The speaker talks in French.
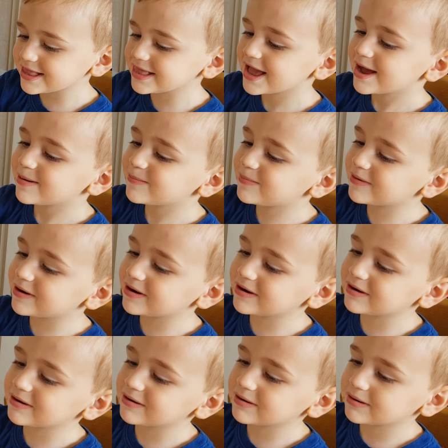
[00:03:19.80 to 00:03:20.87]
Et t'as pas oublié
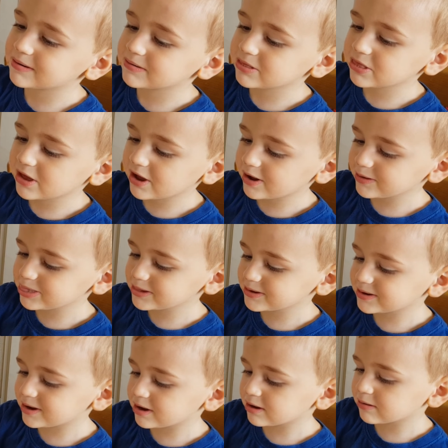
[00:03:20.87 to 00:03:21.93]
quelqu'un ah,
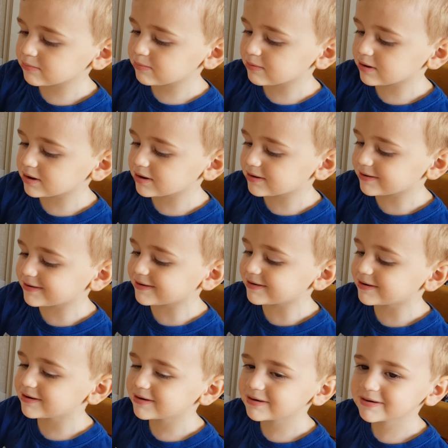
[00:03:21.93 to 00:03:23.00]
euh,
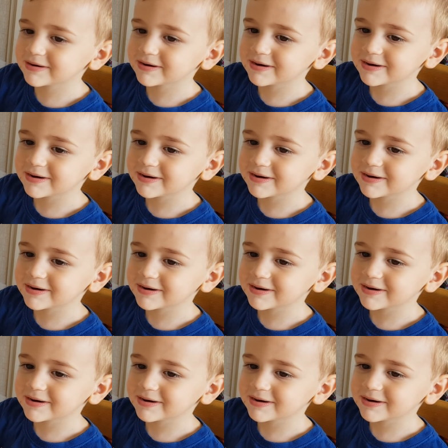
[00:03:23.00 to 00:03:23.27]
alors, Bogo.